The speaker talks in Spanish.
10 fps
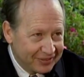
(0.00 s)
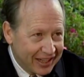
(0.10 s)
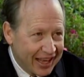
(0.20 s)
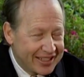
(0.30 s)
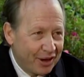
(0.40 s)

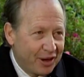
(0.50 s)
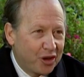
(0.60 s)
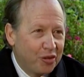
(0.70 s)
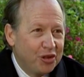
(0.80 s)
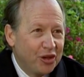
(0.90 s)
hacia una
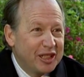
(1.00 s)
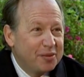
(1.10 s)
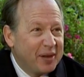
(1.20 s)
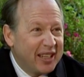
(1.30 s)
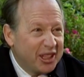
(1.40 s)
comunión
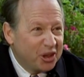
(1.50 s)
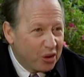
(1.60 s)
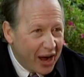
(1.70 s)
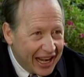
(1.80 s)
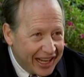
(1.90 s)

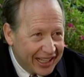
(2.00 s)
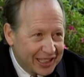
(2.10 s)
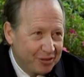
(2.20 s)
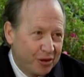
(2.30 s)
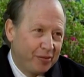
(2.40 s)
espiritual en
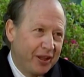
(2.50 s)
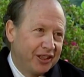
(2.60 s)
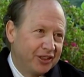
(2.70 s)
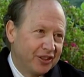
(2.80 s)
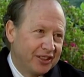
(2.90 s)
ese
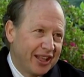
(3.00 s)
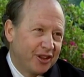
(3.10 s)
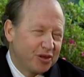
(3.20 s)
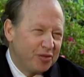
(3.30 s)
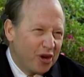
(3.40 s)
momento. Decía,
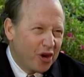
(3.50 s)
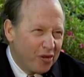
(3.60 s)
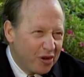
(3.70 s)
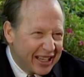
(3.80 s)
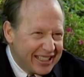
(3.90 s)
Dios mío,
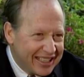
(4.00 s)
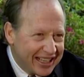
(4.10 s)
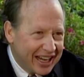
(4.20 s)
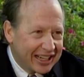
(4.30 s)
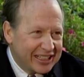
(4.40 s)
cómo
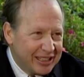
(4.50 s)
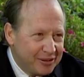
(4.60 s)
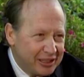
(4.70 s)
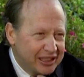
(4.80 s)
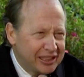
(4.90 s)
quisiera
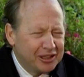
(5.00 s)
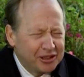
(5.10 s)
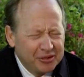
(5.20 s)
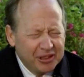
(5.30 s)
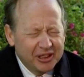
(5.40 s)
recibirte, Dios
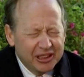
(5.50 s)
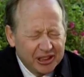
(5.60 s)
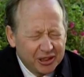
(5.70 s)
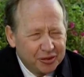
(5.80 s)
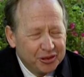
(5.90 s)
mío,
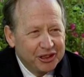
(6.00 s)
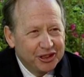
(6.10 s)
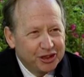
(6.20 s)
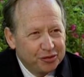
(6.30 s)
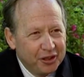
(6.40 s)
Señor mío,
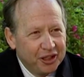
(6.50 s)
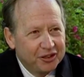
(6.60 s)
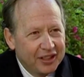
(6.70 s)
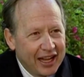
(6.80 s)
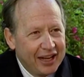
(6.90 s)
Dios mío,
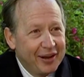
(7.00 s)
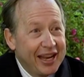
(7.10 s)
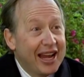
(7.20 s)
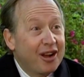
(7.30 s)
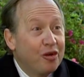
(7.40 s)
tal.
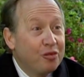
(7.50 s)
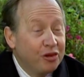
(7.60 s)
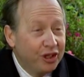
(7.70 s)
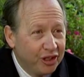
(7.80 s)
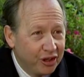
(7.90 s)
Venía la
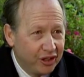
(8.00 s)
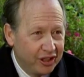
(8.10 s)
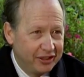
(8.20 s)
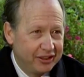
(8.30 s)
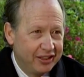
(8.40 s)
comunión,
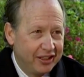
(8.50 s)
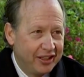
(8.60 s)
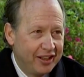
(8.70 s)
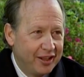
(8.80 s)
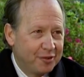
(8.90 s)

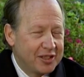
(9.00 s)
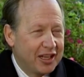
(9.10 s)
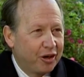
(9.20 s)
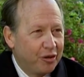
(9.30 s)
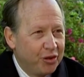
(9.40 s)
después de
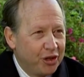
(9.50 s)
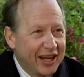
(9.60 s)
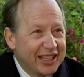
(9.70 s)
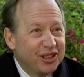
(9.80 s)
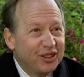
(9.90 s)
la comunión,
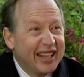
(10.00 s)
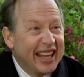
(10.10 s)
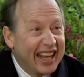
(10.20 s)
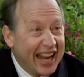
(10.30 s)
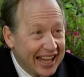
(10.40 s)
acción de
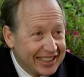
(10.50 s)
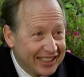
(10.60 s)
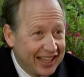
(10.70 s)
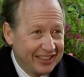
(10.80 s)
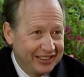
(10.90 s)

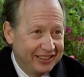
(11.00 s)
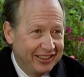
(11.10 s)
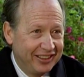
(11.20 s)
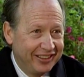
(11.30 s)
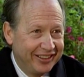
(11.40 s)
gracias.
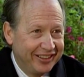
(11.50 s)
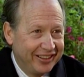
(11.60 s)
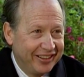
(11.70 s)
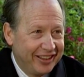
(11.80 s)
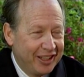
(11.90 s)

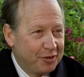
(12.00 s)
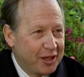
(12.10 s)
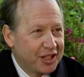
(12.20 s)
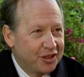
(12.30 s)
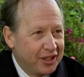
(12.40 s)
Y después de
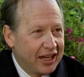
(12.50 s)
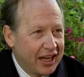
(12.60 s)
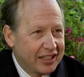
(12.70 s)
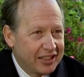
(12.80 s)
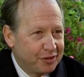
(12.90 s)
acción de
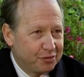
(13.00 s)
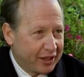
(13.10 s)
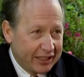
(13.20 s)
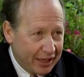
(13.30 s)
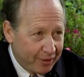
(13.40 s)
gracias, pues
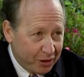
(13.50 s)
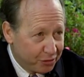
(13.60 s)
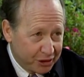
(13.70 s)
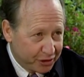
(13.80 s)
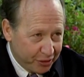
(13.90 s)
rezaba
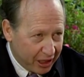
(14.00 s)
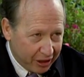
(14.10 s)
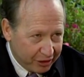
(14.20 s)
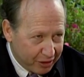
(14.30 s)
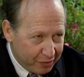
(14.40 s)
como si estuviera
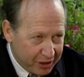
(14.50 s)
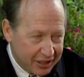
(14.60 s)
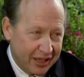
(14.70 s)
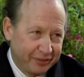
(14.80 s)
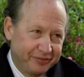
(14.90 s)
en una misa.